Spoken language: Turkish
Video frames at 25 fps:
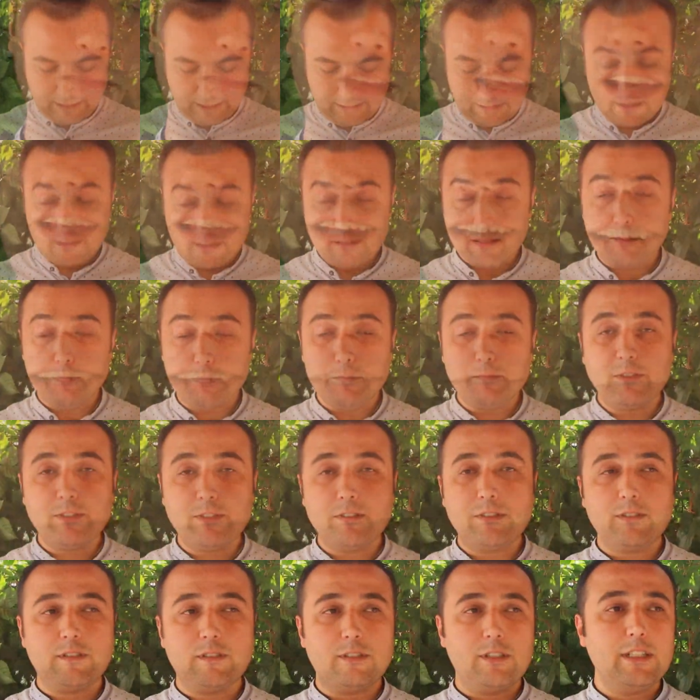
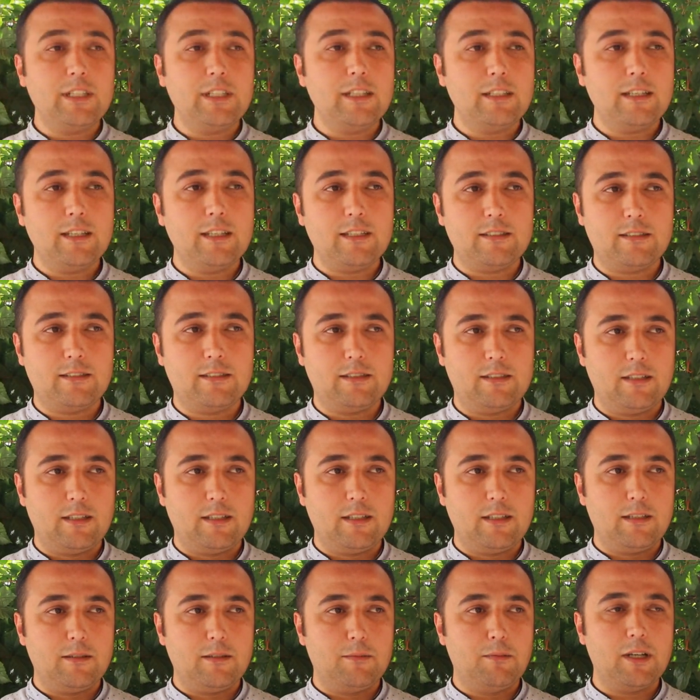Kitabımız iki kez
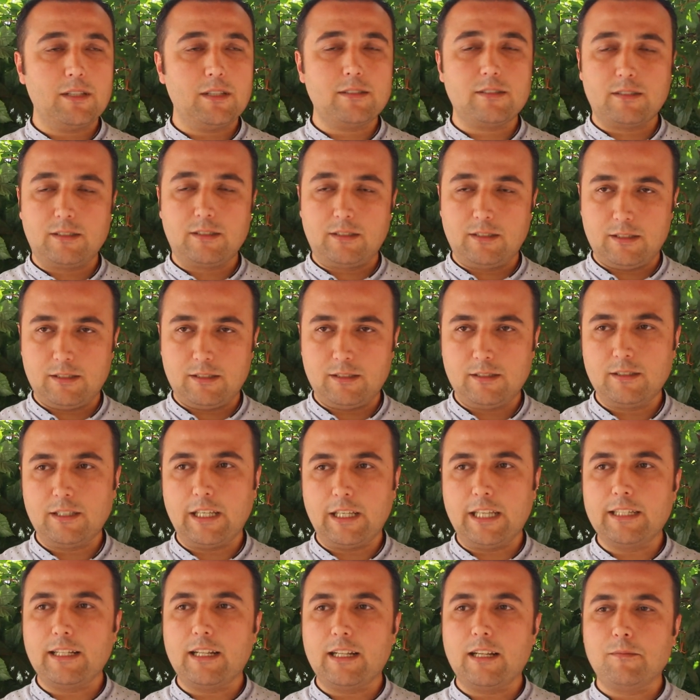baskı
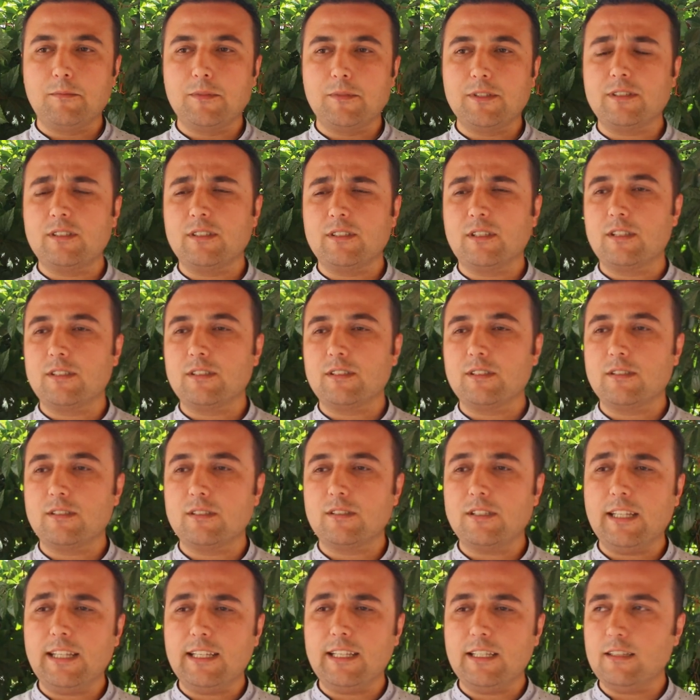yenilemesi
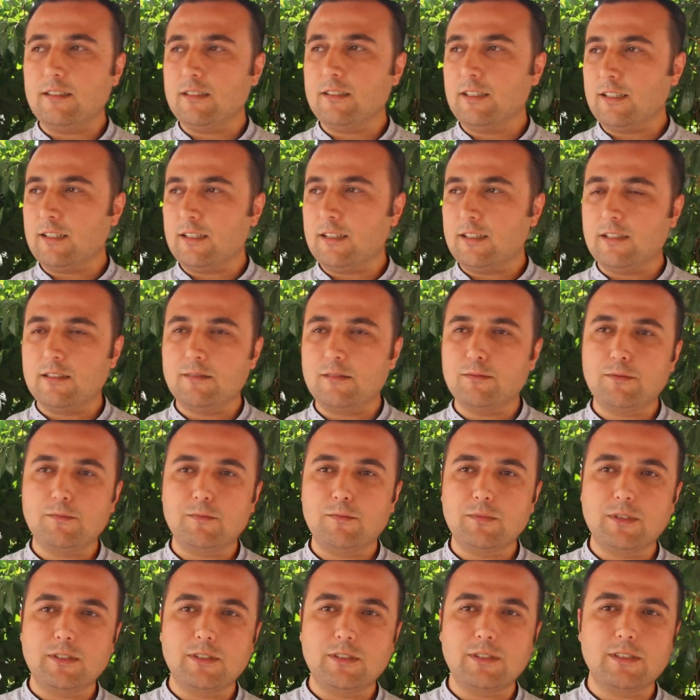geçirdi. İlkinde
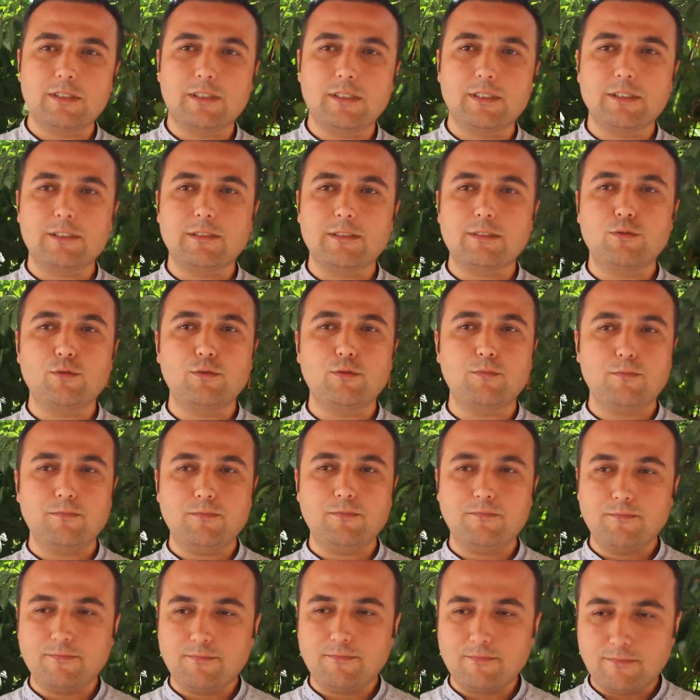kitabımı tüm
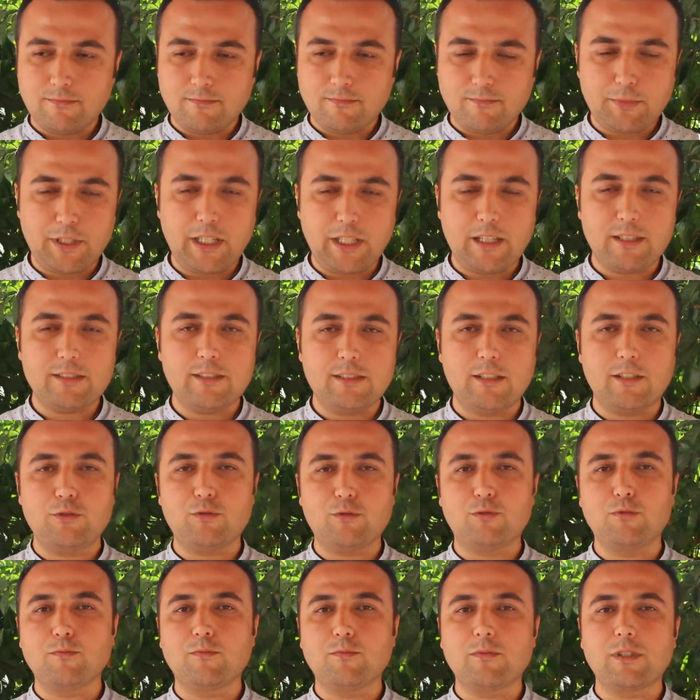piyasaya
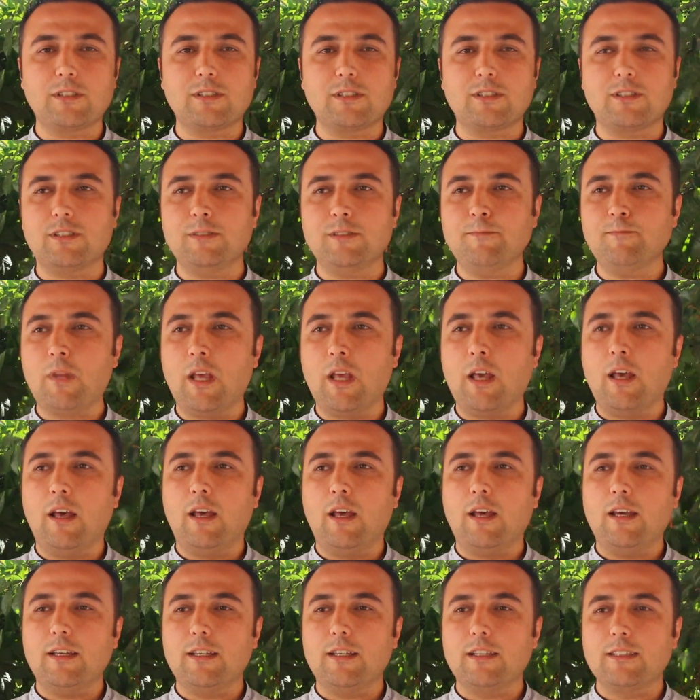sunmak için e,
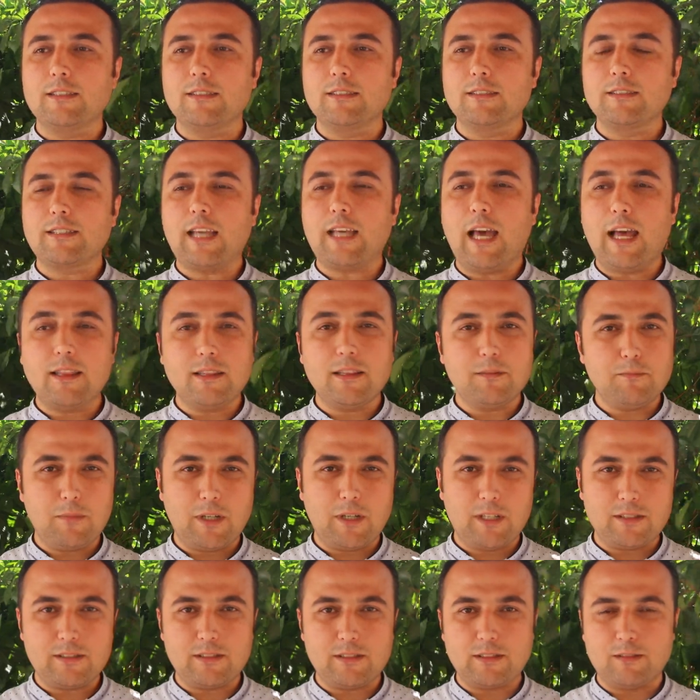kendim
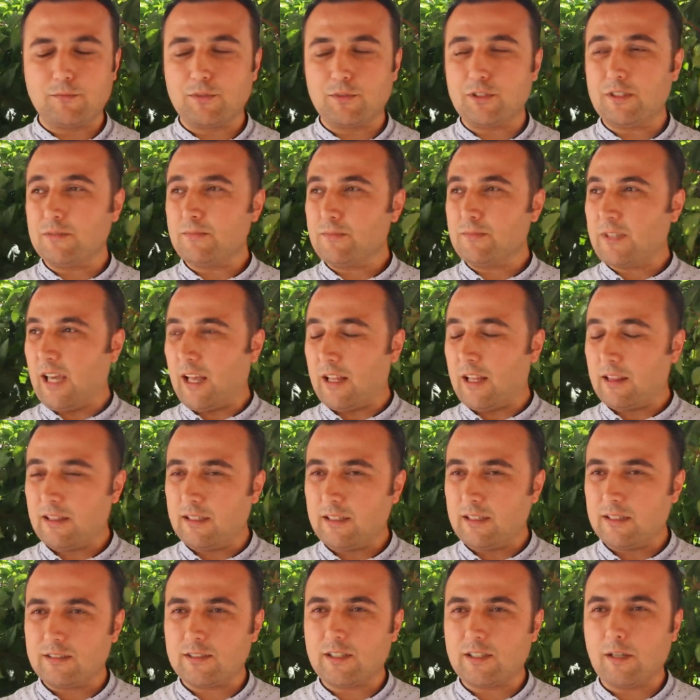bastırmıştım.
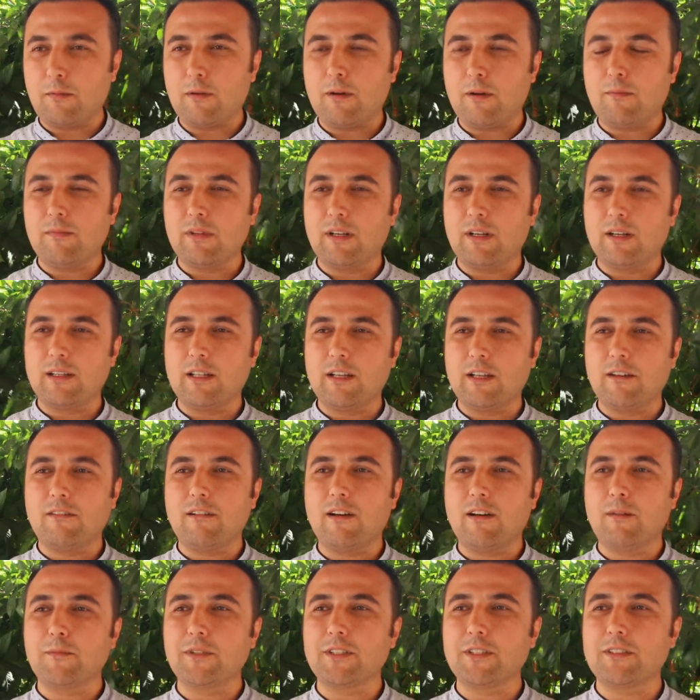Kendi çabamla
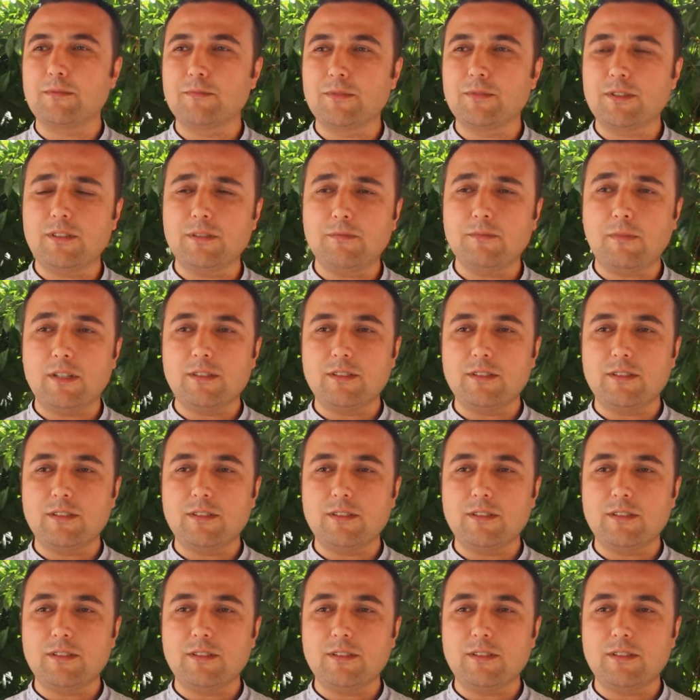devam etmiştim.